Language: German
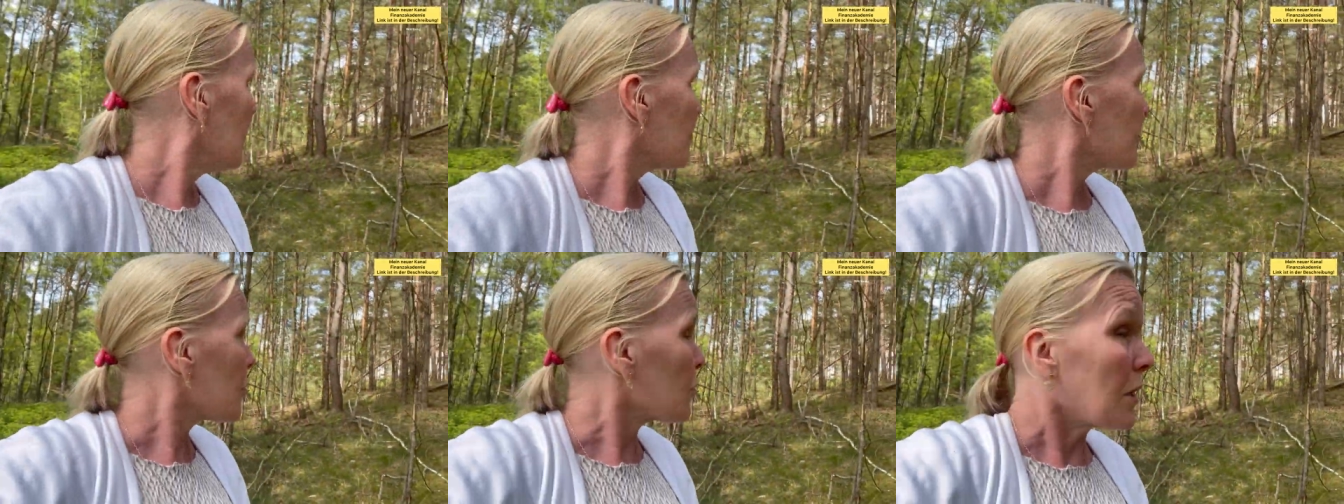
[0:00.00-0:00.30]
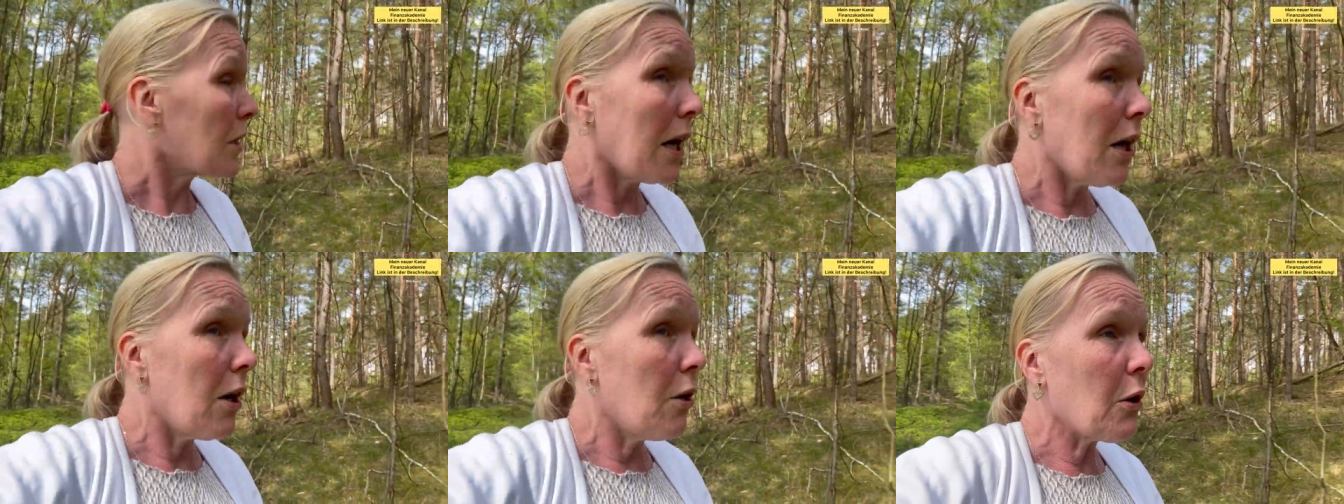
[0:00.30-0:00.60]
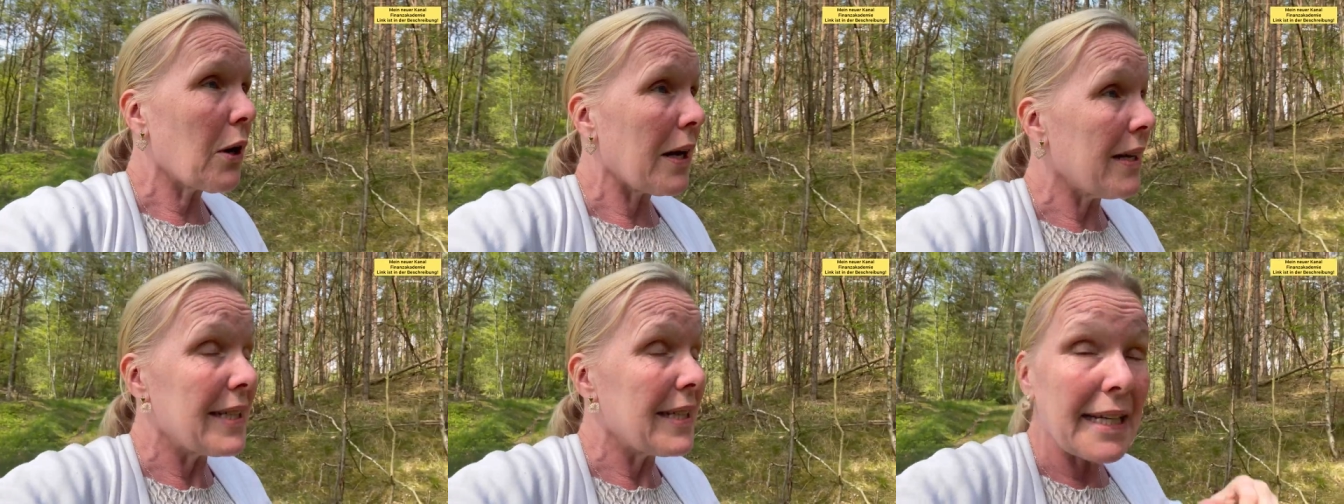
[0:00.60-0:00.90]
Und
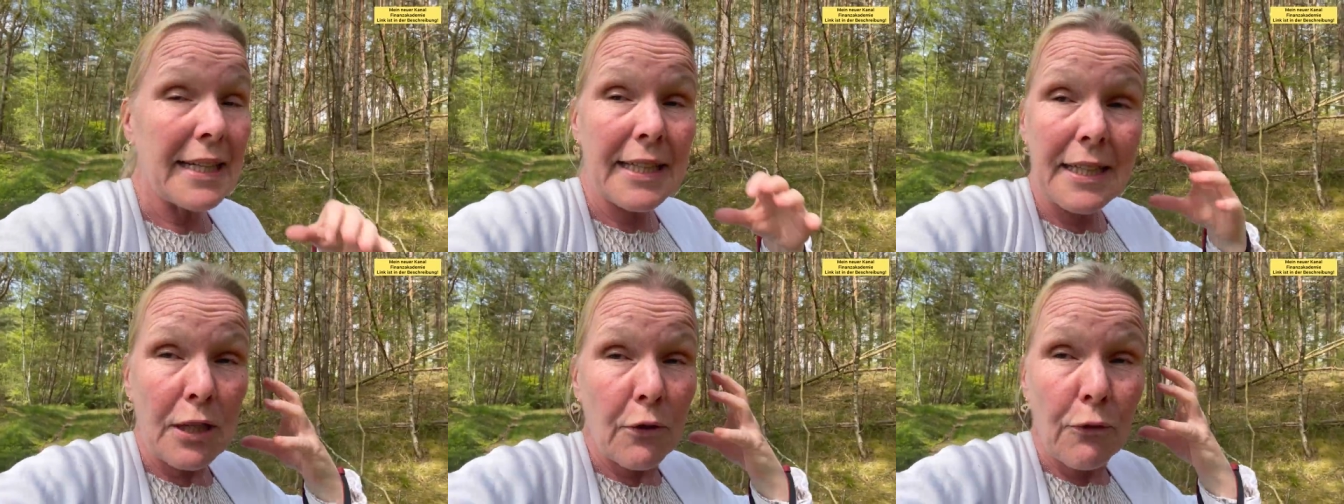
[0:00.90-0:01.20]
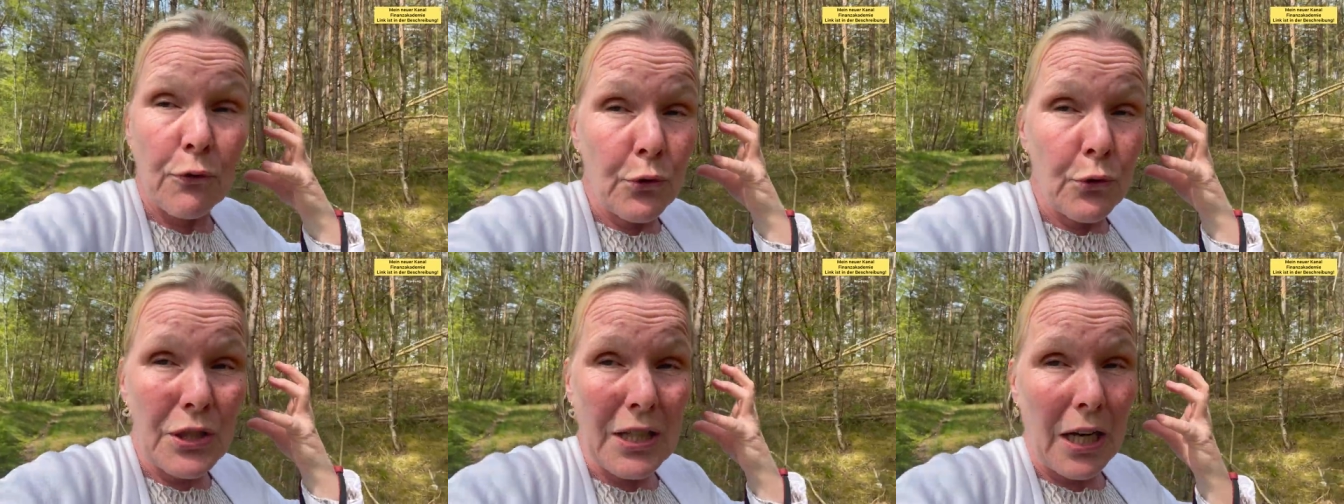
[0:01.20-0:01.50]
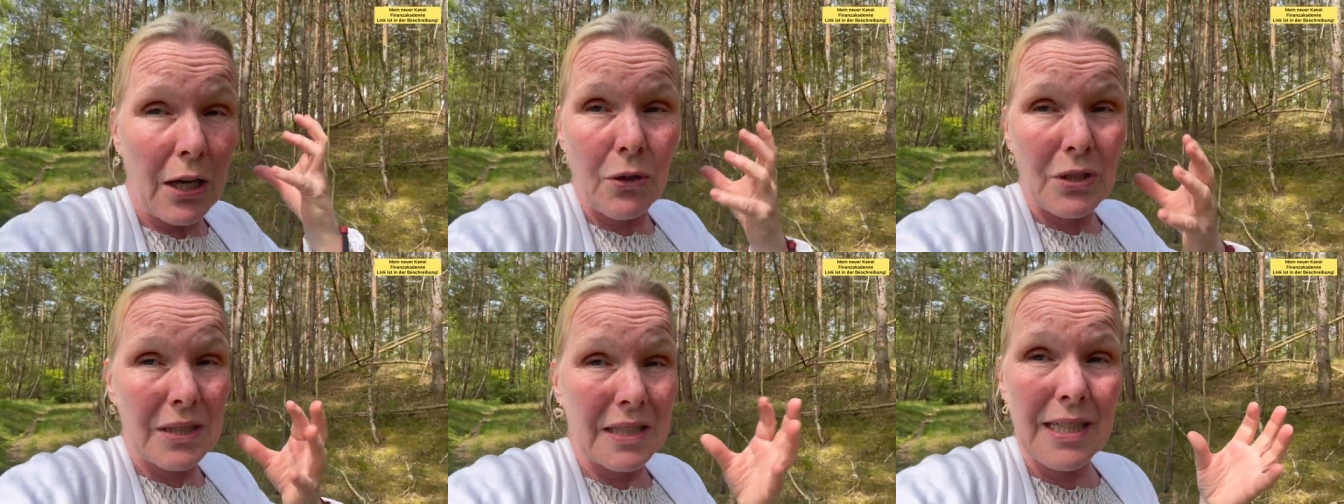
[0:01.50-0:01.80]
auch, äh, ich gefühlt
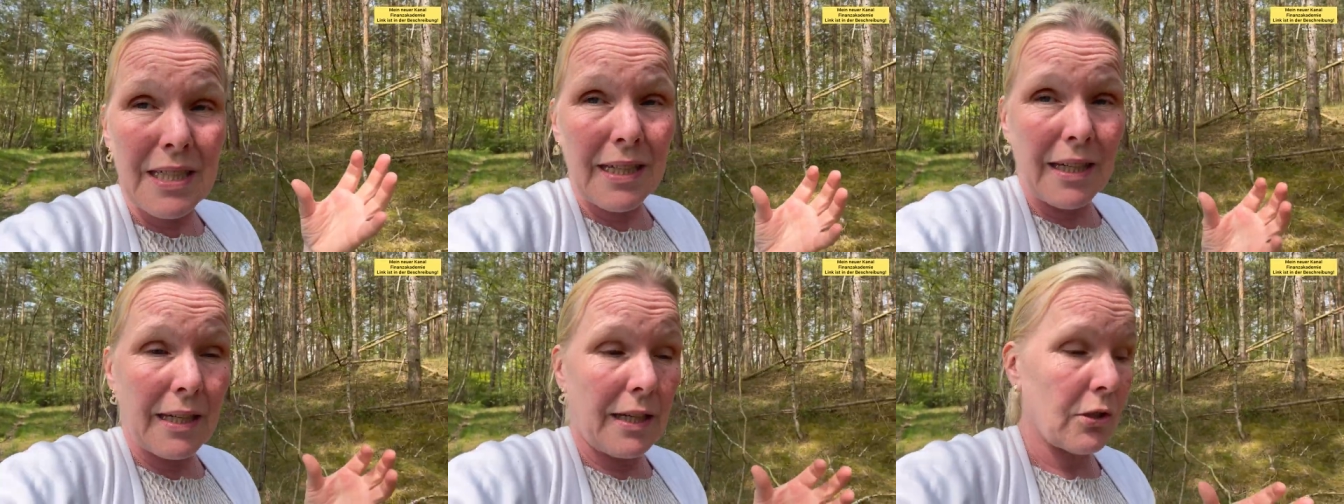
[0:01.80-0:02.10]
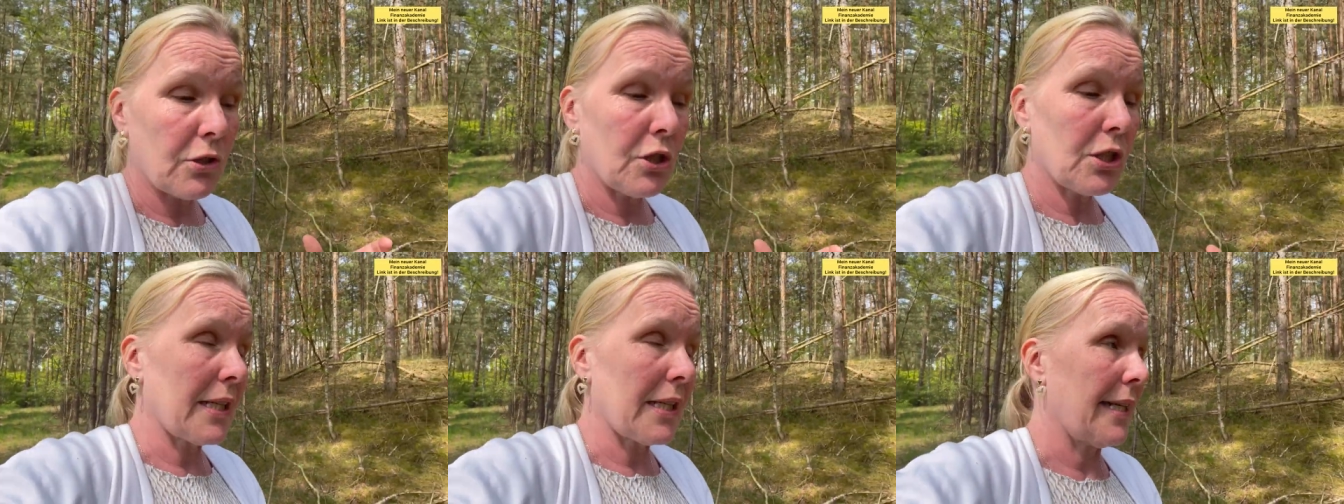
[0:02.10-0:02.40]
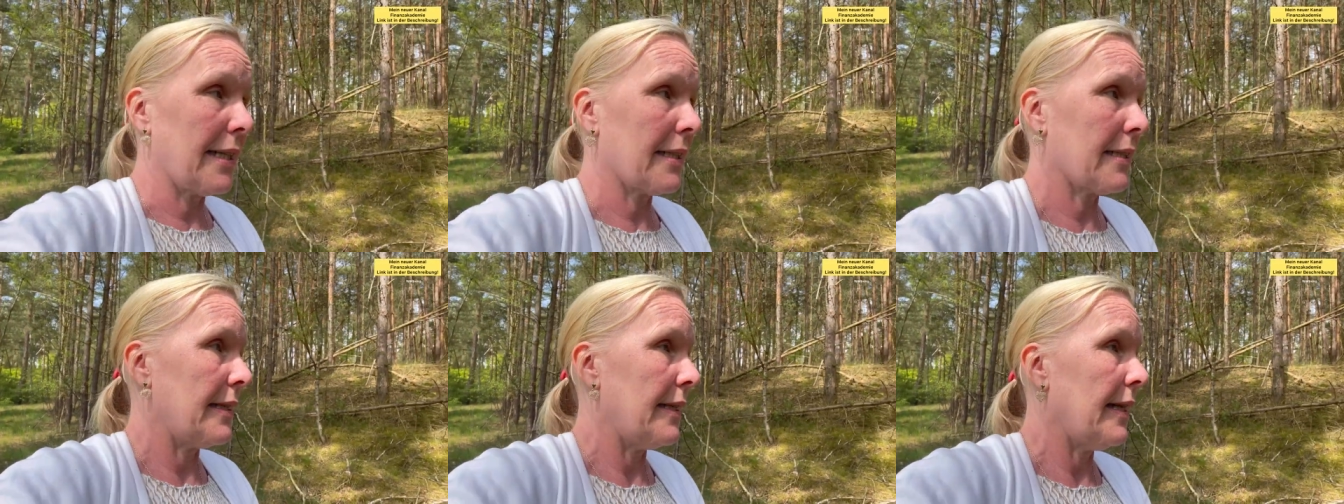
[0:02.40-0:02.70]
auch in dieser
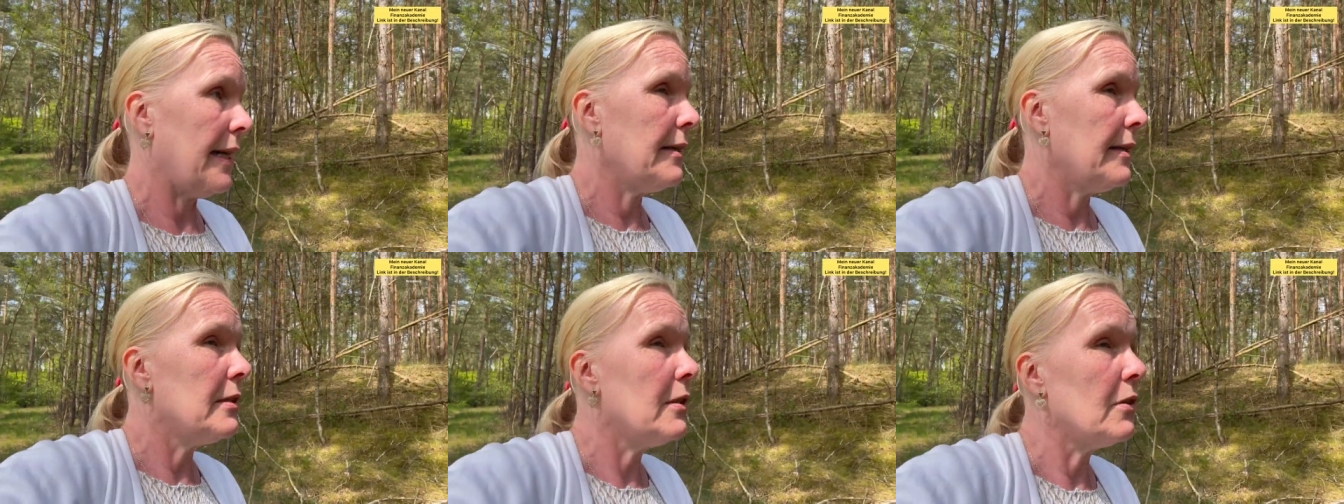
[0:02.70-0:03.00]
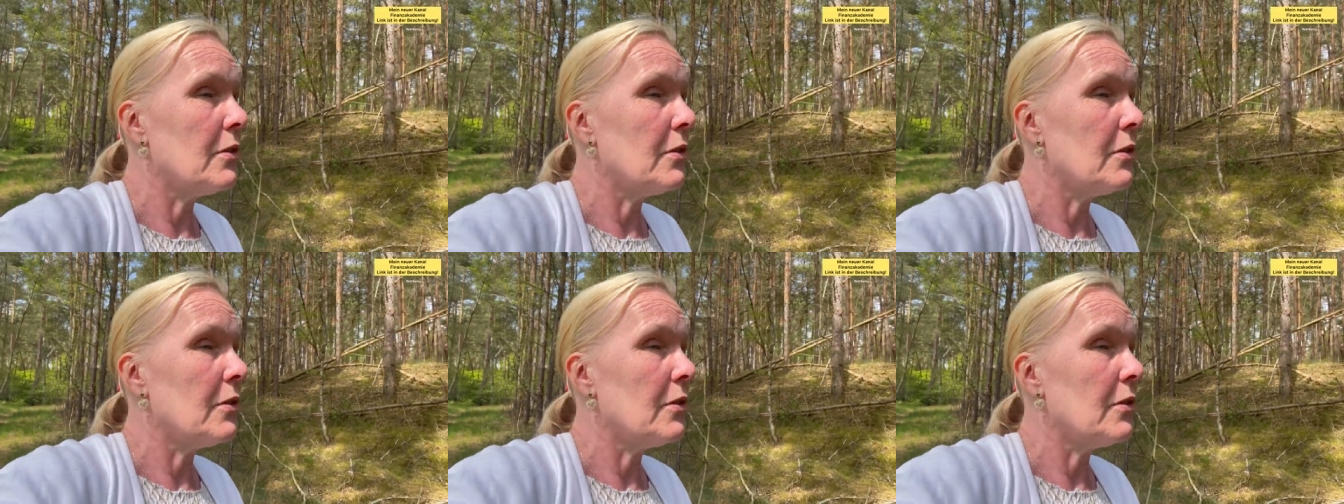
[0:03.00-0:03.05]
Lautstärke, ja.